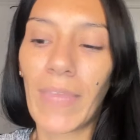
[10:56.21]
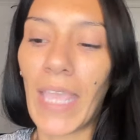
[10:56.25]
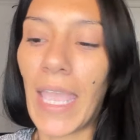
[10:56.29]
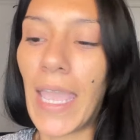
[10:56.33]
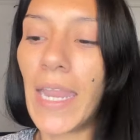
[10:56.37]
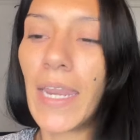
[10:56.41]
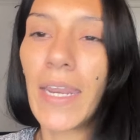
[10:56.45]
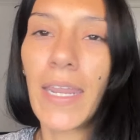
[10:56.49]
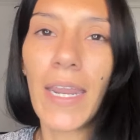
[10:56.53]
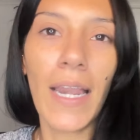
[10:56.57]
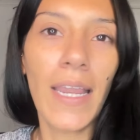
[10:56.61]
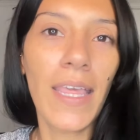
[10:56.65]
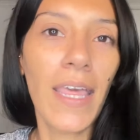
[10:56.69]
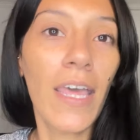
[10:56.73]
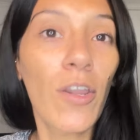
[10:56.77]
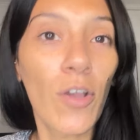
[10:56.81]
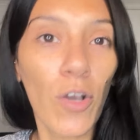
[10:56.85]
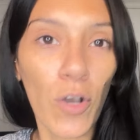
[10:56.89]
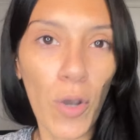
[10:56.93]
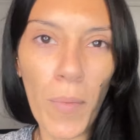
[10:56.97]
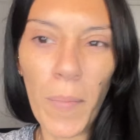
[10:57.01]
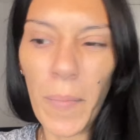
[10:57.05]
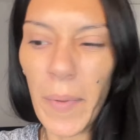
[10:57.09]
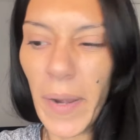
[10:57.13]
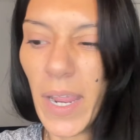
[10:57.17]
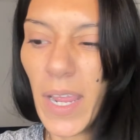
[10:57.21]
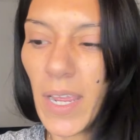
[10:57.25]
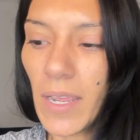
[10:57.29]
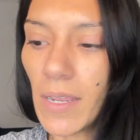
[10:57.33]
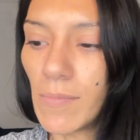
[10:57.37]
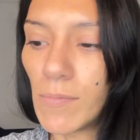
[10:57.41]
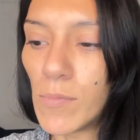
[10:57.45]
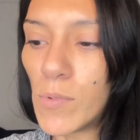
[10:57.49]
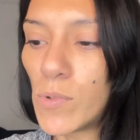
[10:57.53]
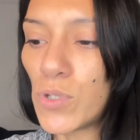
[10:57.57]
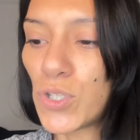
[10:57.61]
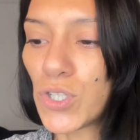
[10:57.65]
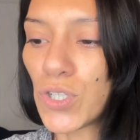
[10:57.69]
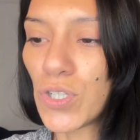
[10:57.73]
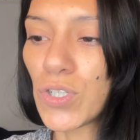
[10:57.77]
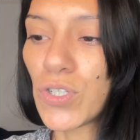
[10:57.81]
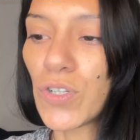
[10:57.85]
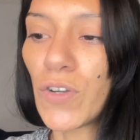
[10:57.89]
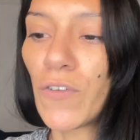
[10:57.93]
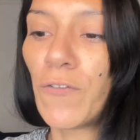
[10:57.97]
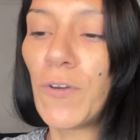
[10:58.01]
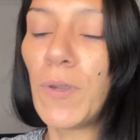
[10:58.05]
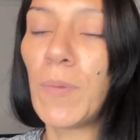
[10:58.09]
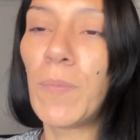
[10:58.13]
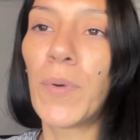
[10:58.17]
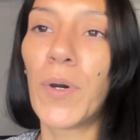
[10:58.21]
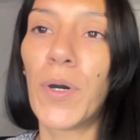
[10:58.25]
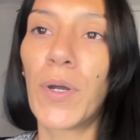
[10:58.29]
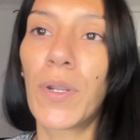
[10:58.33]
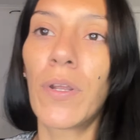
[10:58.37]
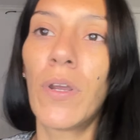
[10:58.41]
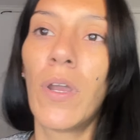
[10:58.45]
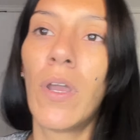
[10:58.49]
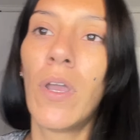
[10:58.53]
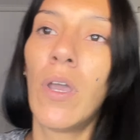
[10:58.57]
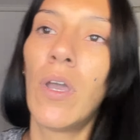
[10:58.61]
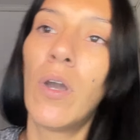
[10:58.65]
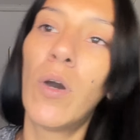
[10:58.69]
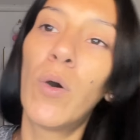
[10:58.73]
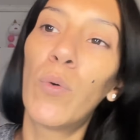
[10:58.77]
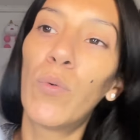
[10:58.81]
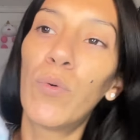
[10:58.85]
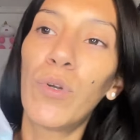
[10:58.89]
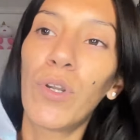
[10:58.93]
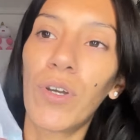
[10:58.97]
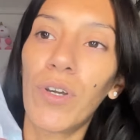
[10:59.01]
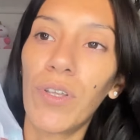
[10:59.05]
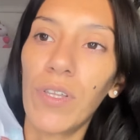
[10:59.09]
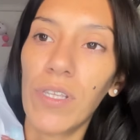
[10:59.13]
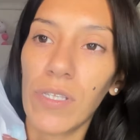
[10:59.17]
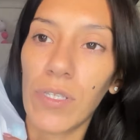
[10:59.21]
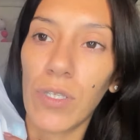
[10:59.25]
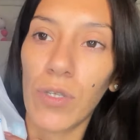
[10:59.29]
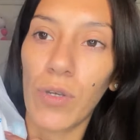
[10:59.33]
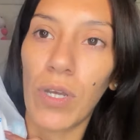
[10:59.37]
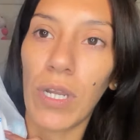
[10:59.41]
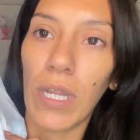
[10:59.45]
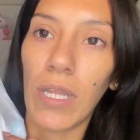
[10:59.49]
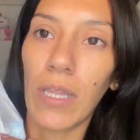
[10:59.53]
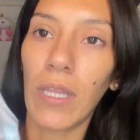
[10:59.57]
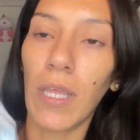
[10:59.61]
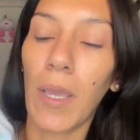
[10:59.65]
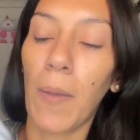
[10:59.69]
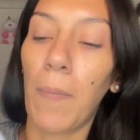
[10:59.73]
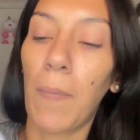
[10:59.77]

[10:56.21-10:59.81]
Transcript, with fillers: En realidad no compré mucho, yo fui por unos desodorantes